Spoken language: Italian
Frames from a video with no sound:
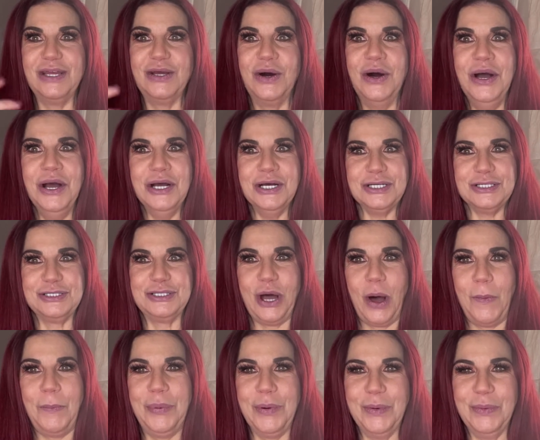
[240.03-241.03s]
io
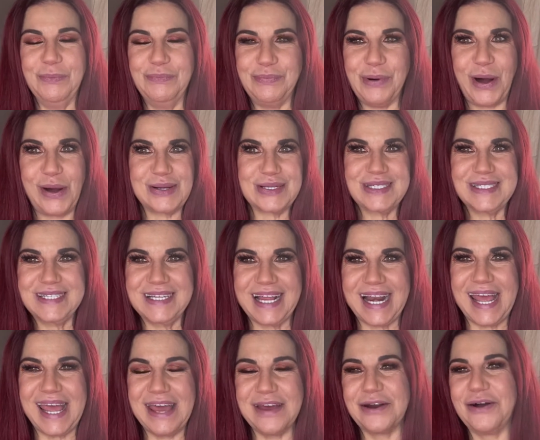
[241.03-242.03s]
dopo un po'
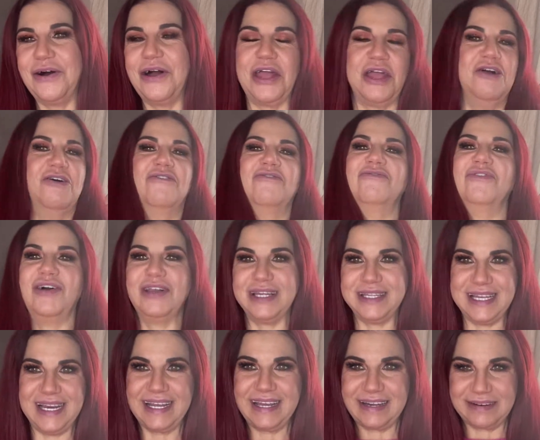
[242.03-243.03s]
sclero e ho voglia
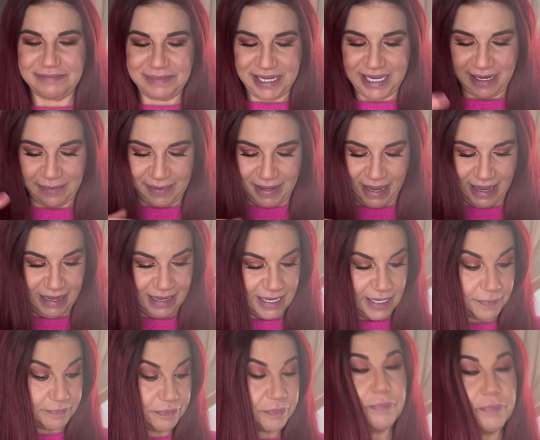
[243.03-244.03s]
di legarmi i
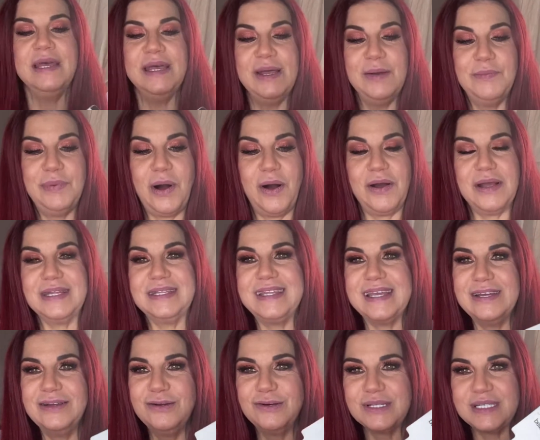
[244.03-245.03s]
capelli. Poi
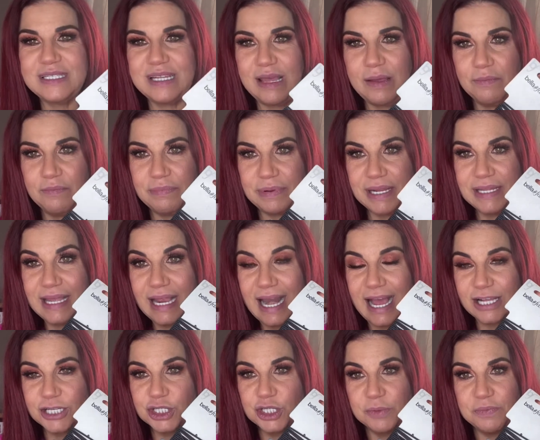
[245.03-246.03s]
tengo sempre dei
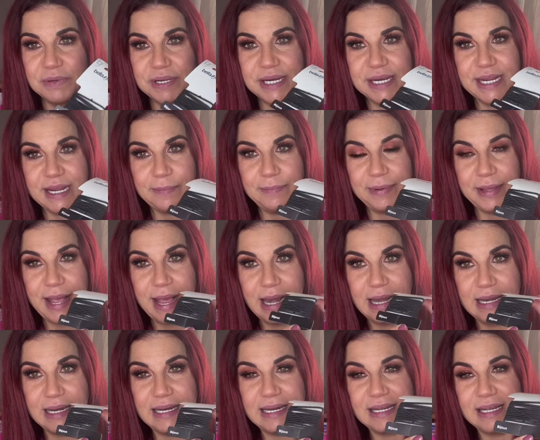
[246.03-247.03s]
lacci per i
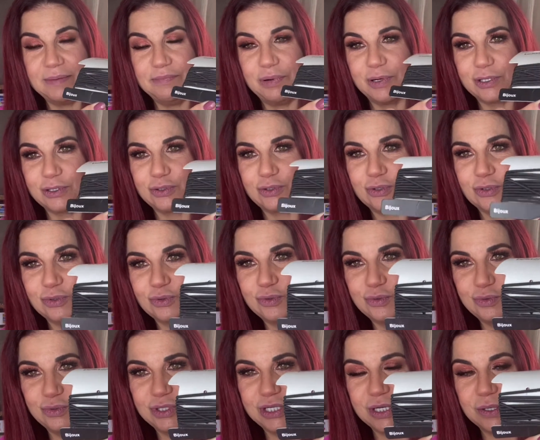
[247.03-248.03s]
capelli, porto
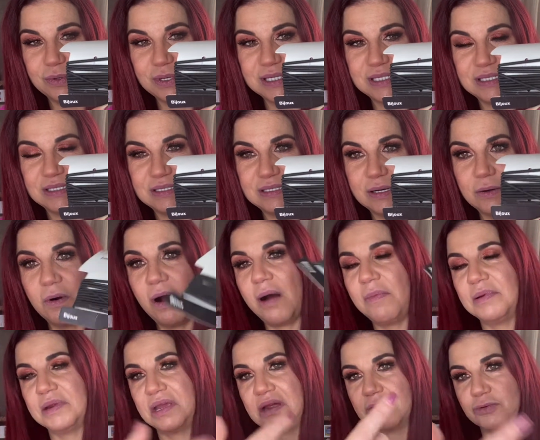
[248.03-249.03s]
tutti questi qua
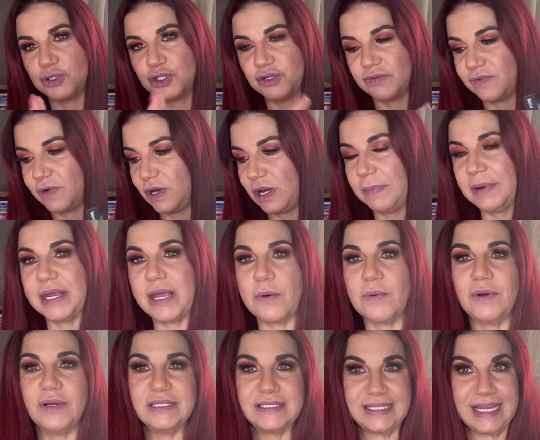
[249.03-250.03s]
perché non ci vuole, perché
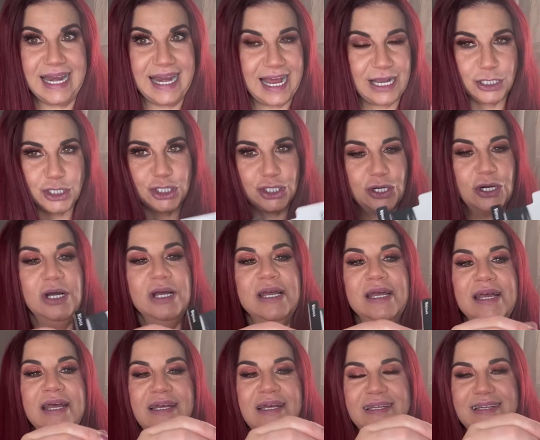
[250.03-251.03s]
se li lascio
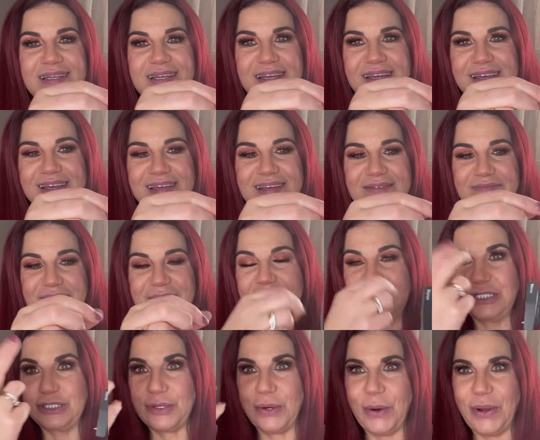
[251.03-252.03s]
eh, da
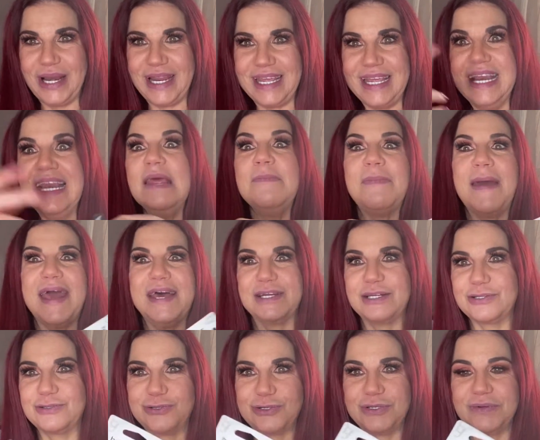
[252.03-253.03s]
soli li
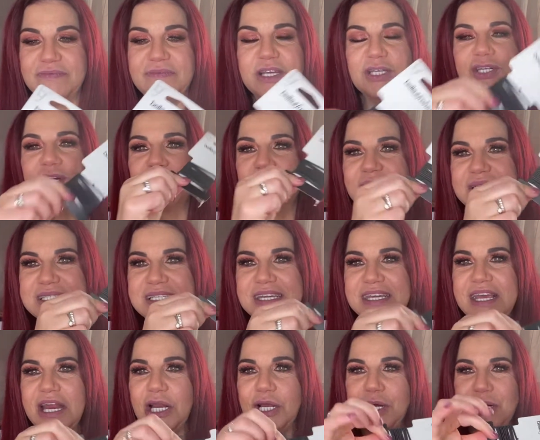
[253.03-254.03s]
perdo, invece
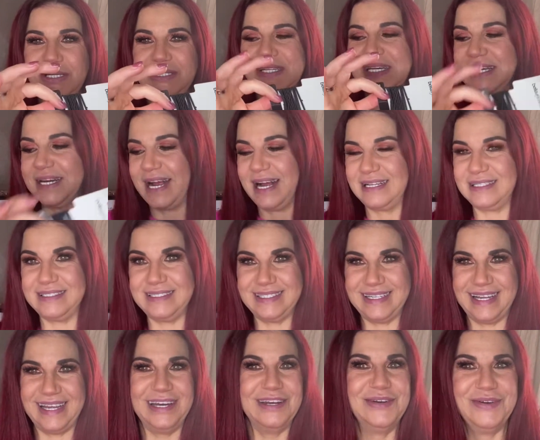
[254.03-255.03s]
così il coso è
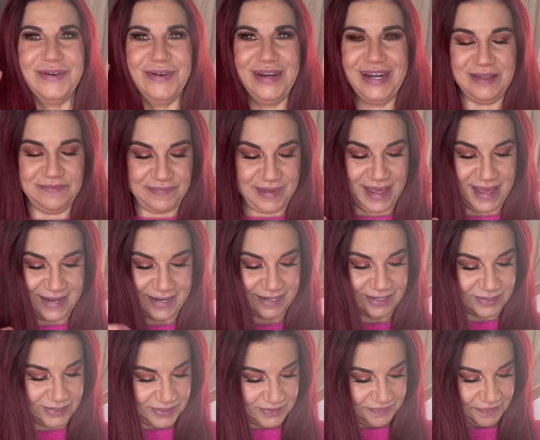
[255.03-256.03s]
grande non li
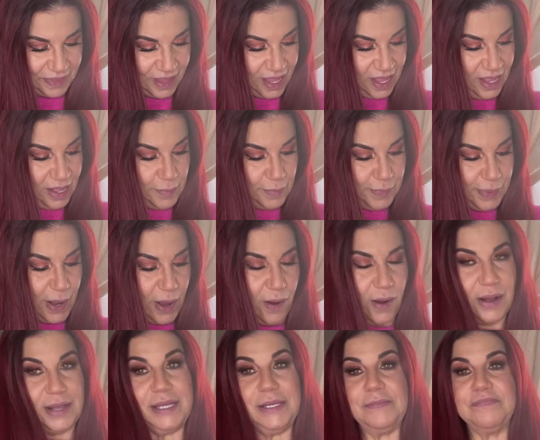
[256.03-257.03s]
perdo.
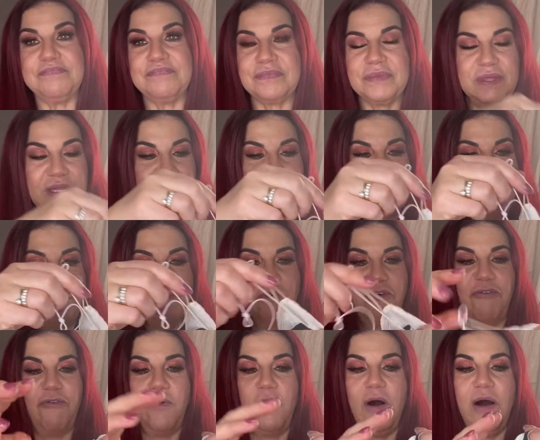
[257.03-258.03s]
Poi tiriamo
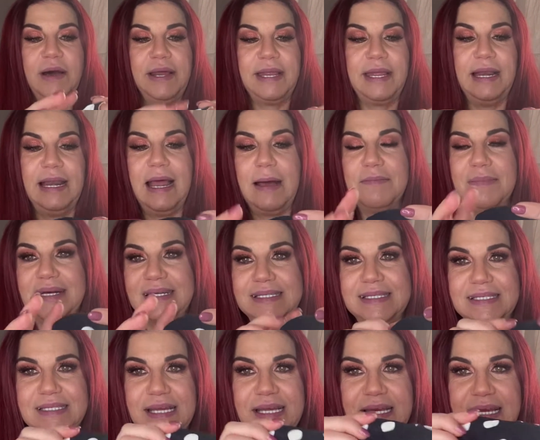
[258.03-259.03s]
fuori la
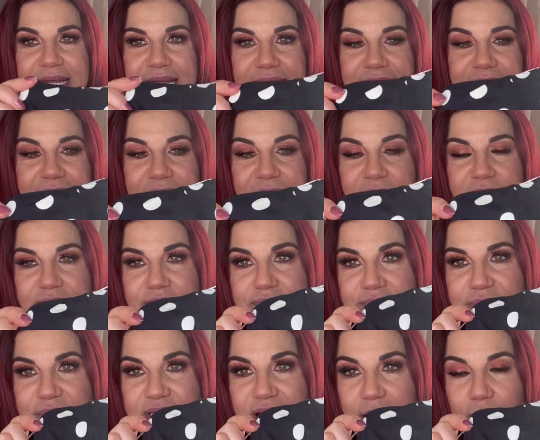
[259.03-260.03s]
mascherina
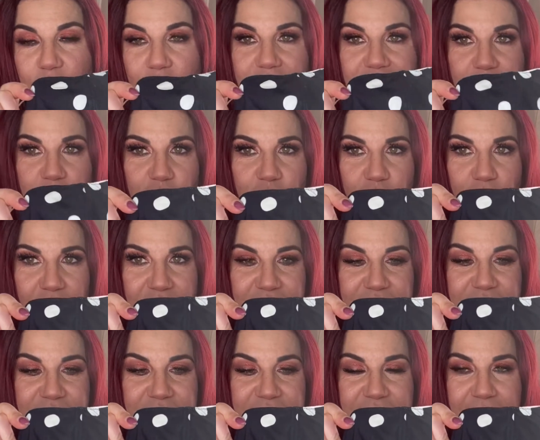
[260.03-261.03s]
del momento
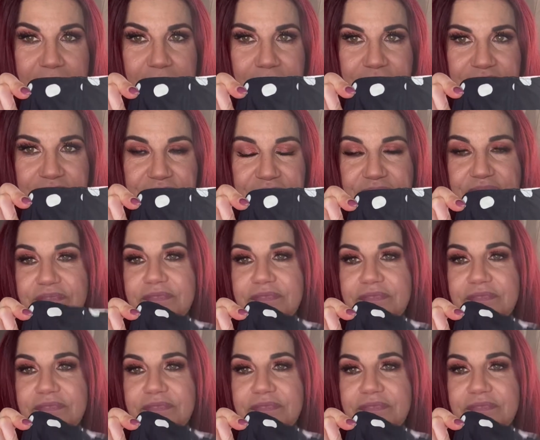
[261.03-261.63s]
questa,